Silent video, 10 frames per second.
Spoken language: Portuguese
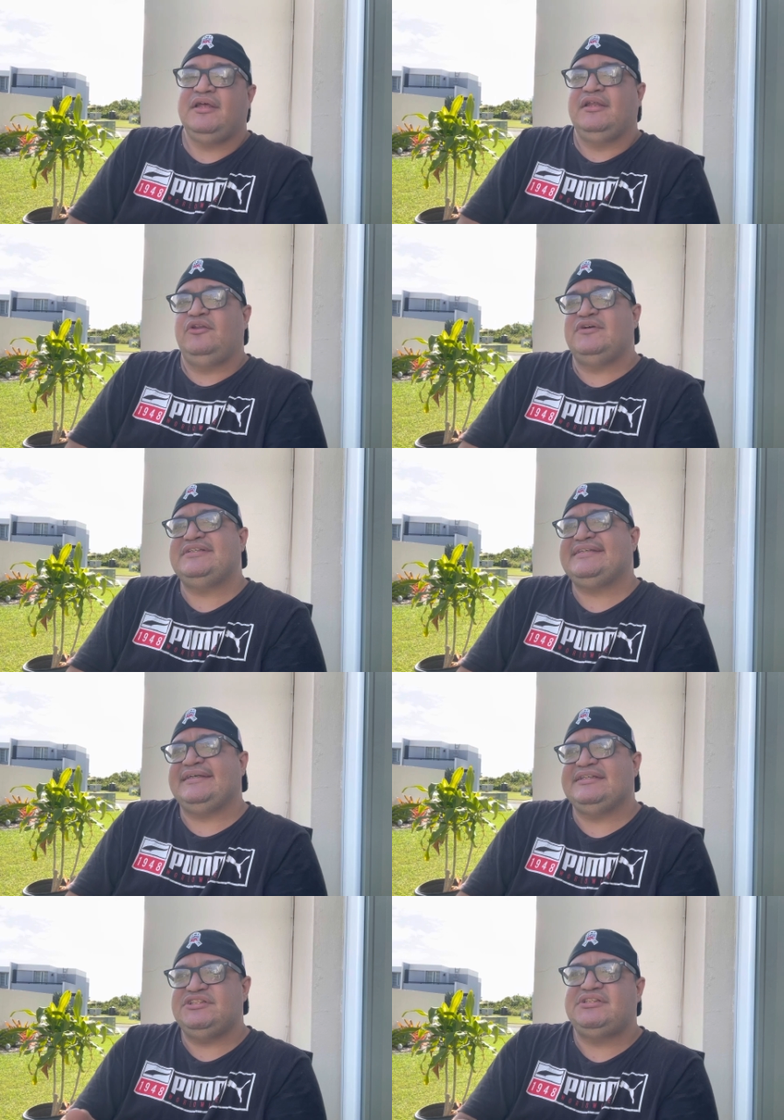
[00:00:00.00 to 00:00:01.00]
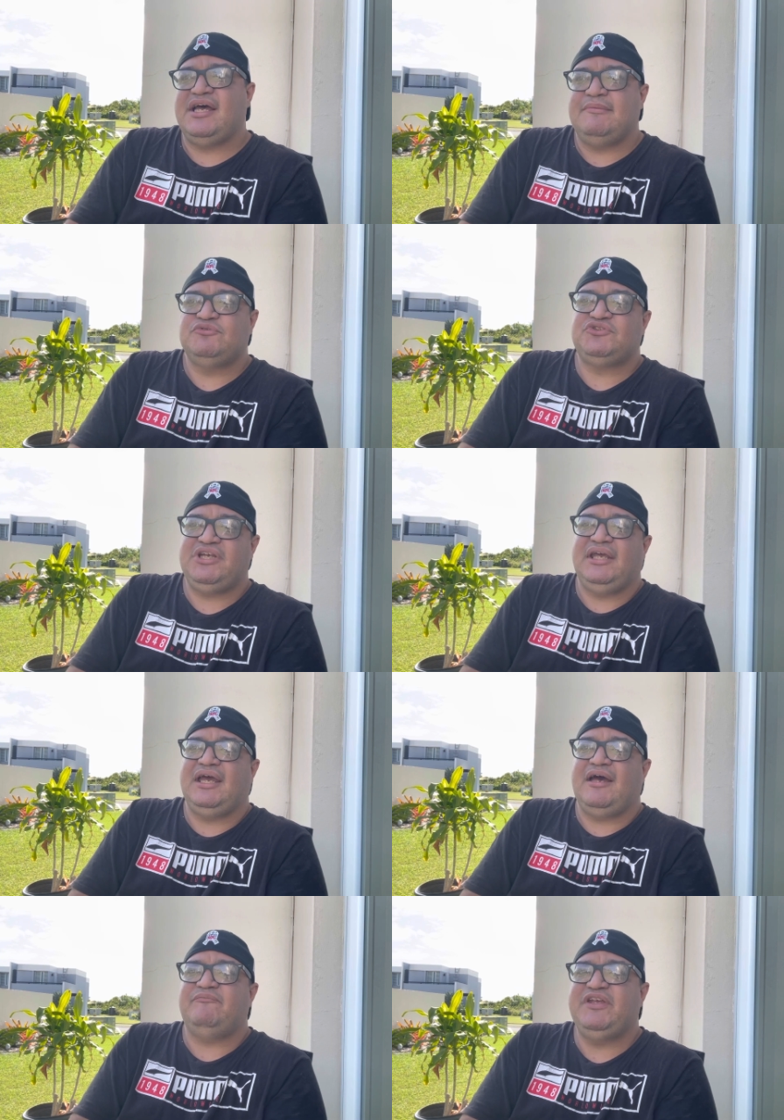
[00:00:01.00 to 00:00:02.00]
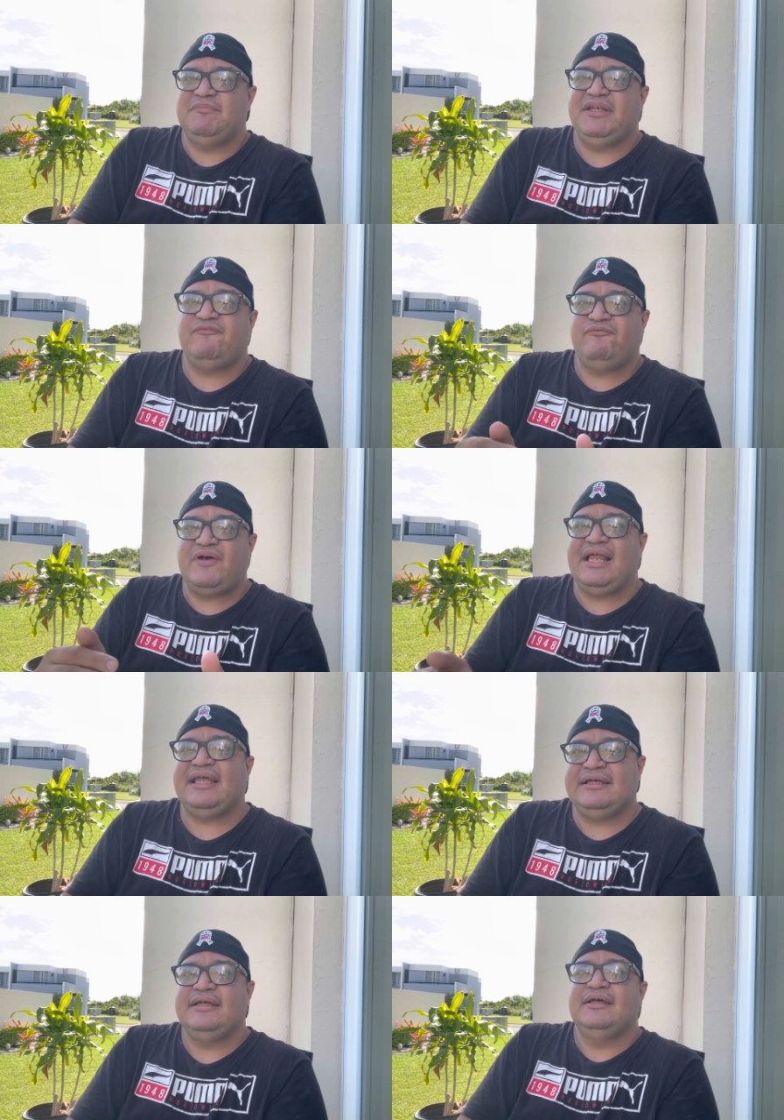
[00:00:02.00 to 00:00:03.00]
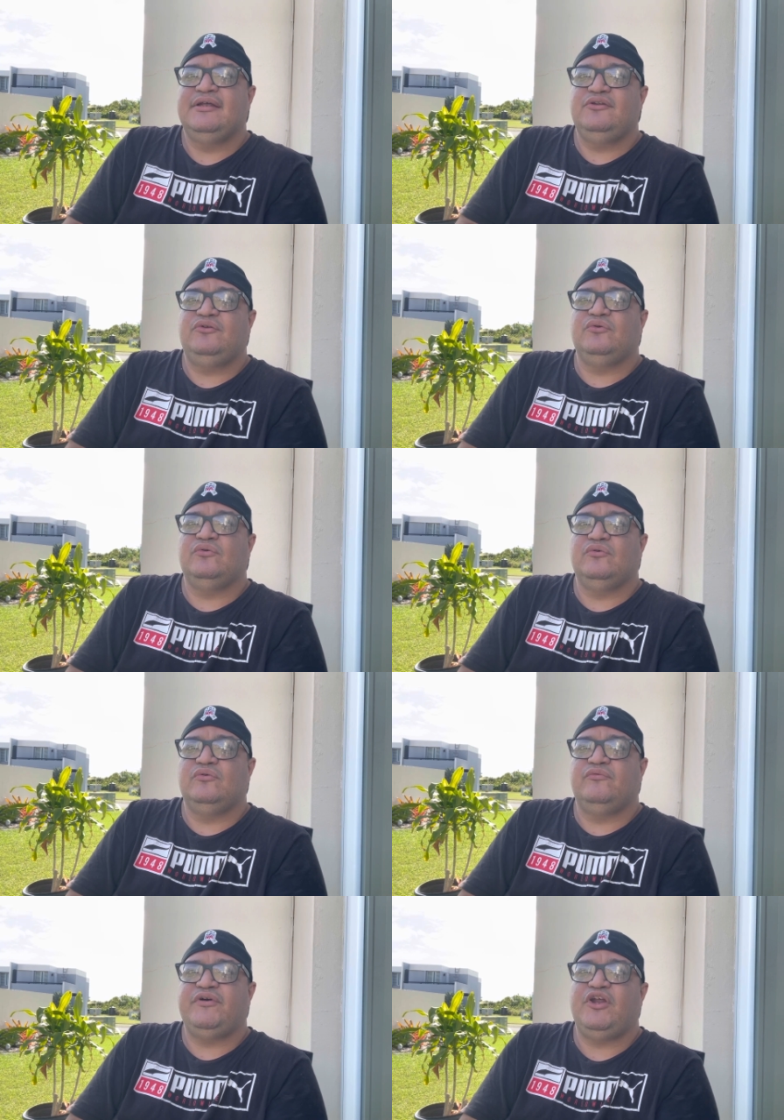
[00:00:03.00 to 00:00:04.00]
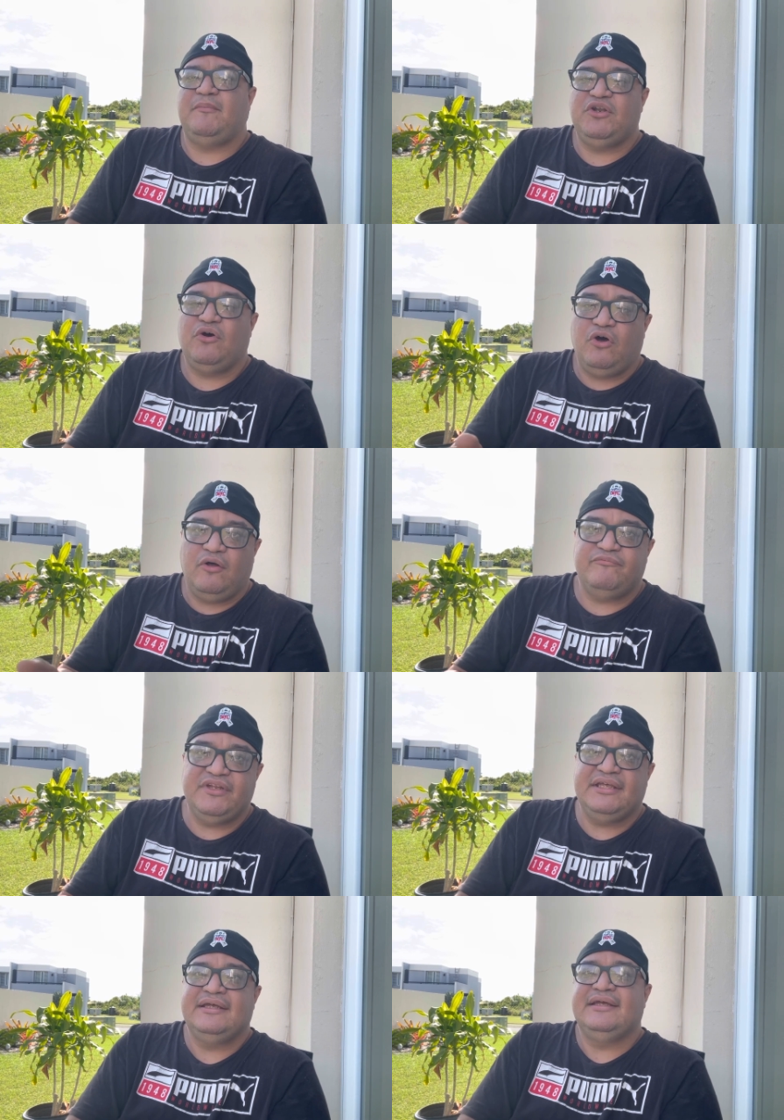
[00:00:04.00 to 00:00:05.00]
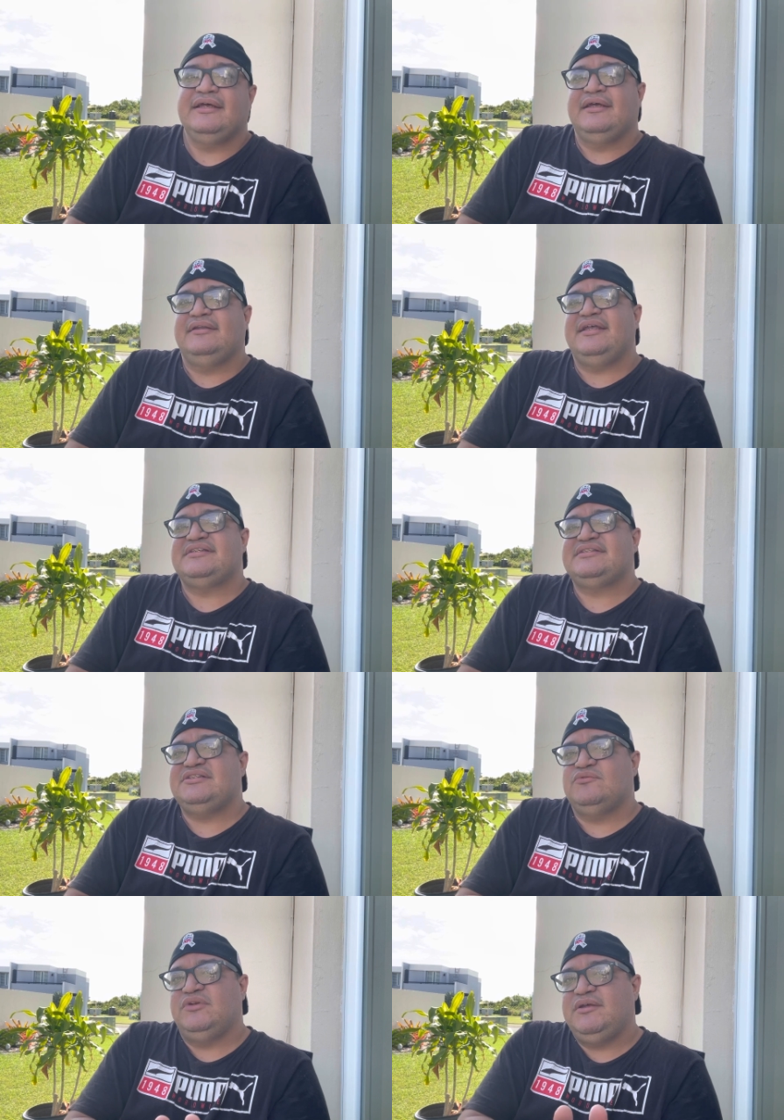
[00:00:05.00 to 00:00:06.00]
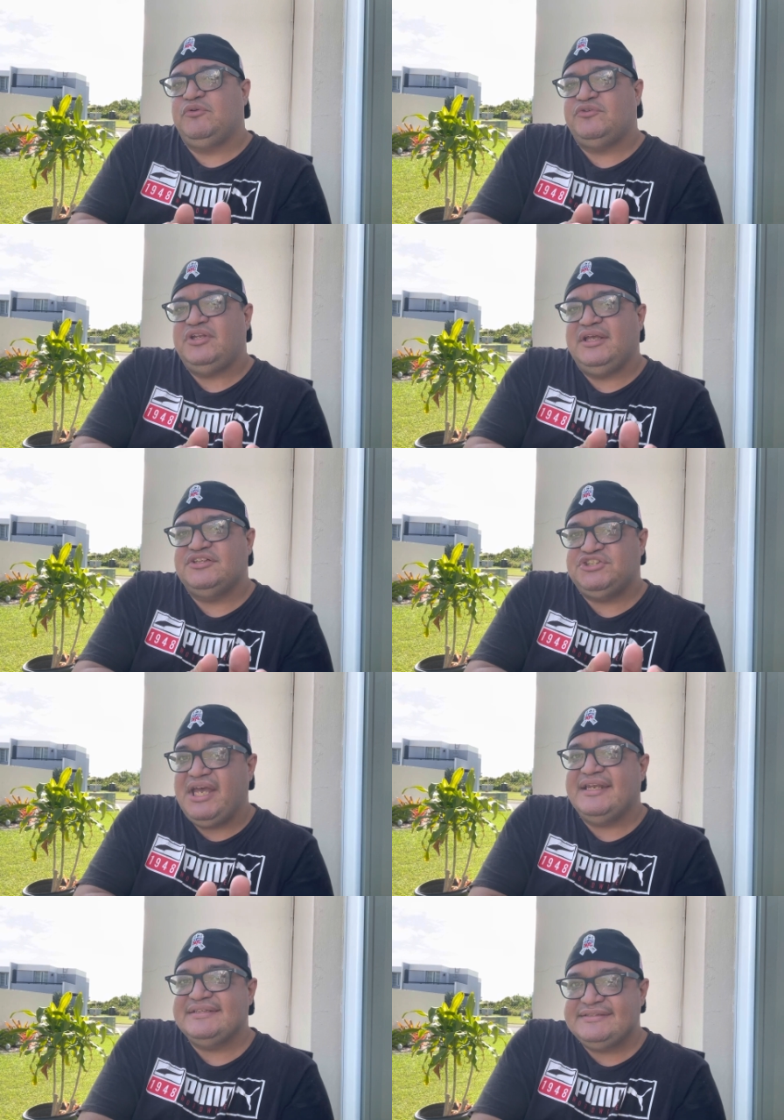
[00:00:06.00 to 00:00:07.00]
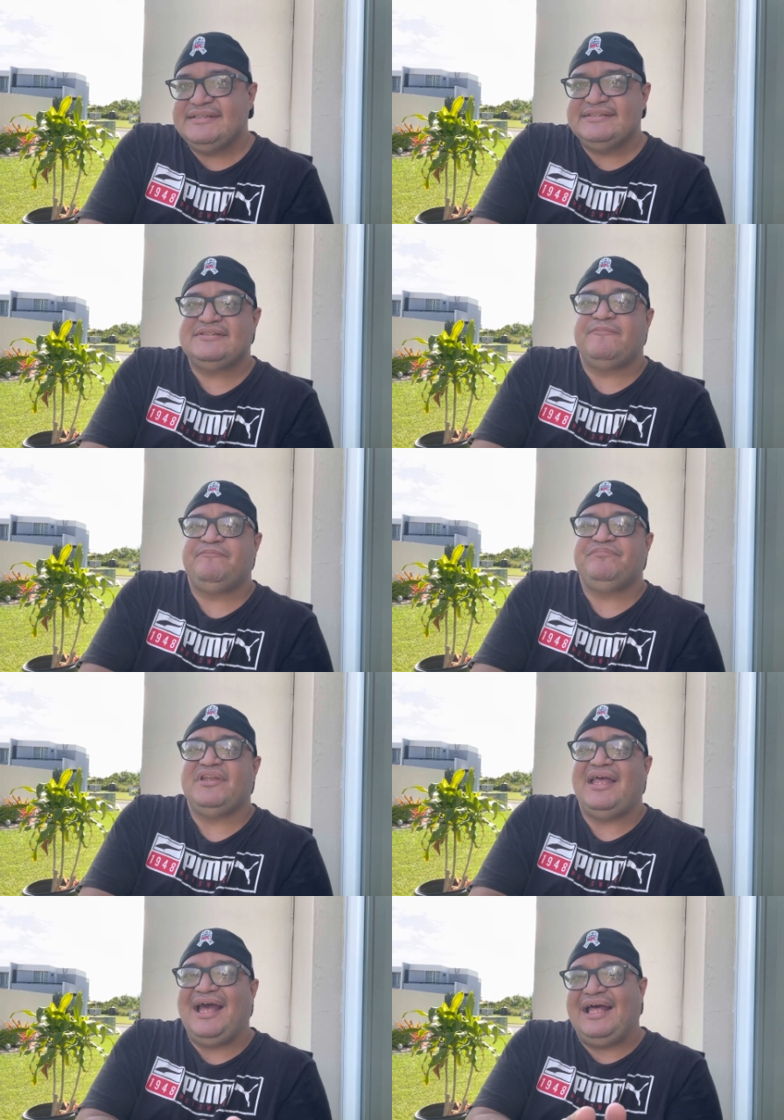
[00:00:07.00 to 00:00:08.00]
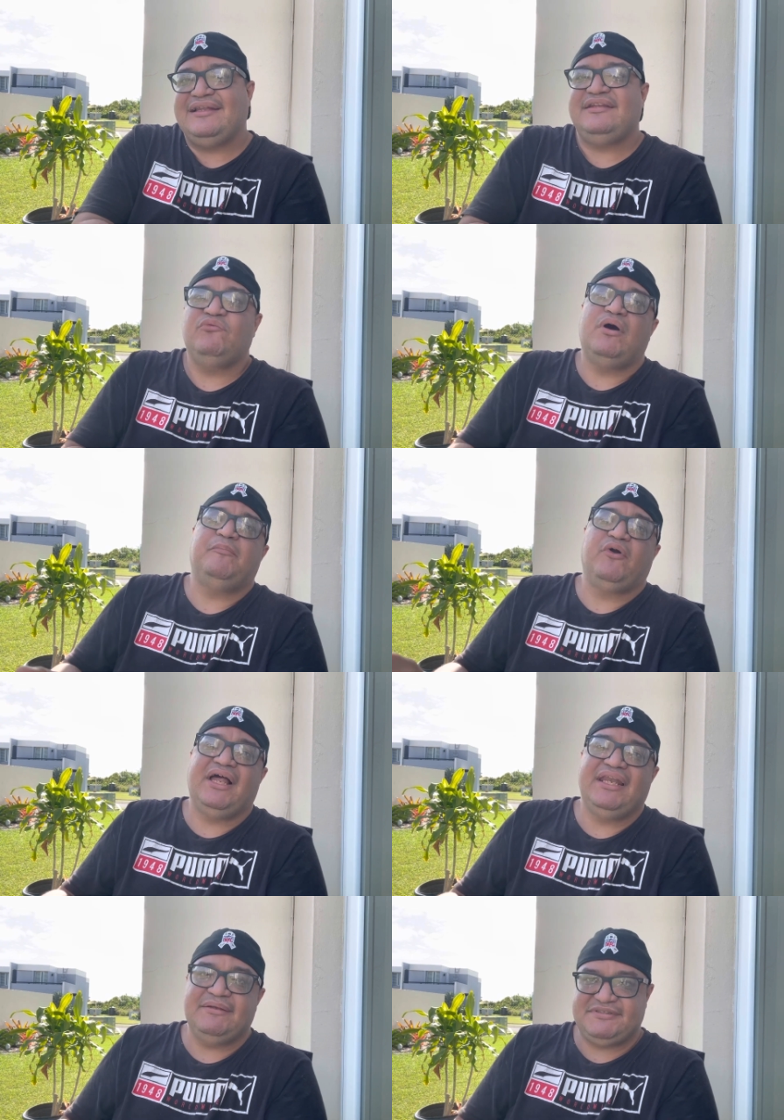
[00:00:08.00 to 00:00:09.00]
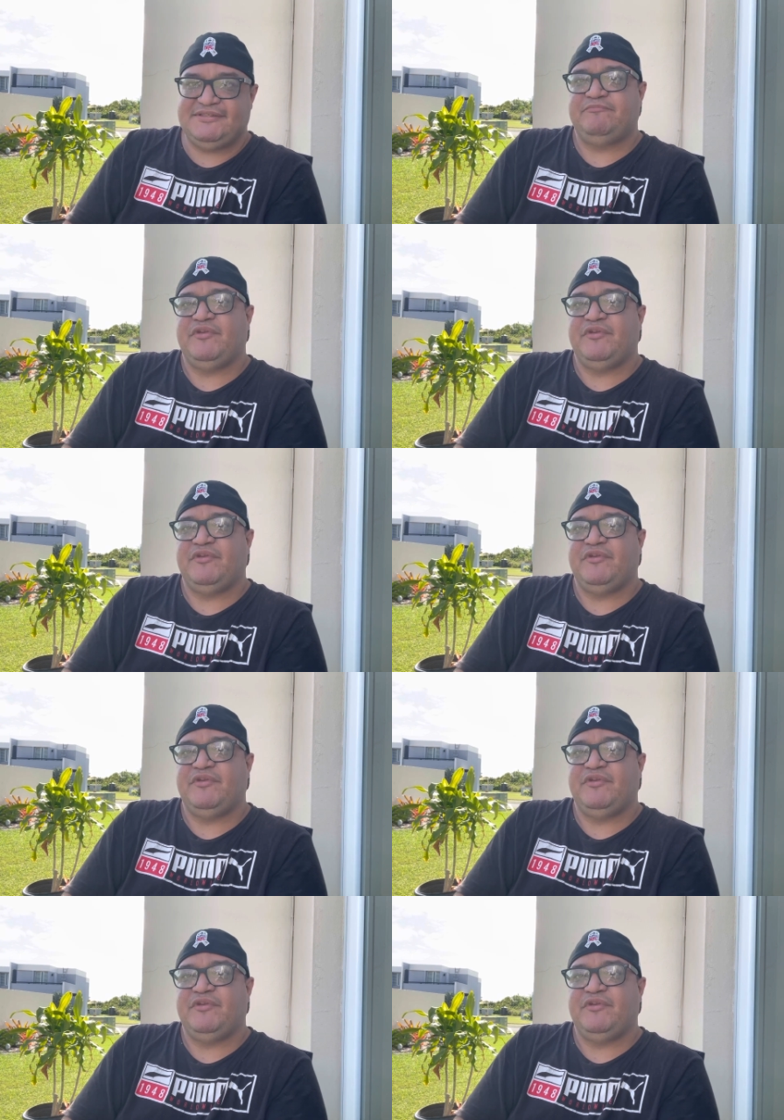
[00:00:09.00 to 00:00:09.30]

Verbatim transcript: Nós acreditamos que a Bíblia fala do fenômeno OVNI desde o livro de Gênesis até o Apocalipse.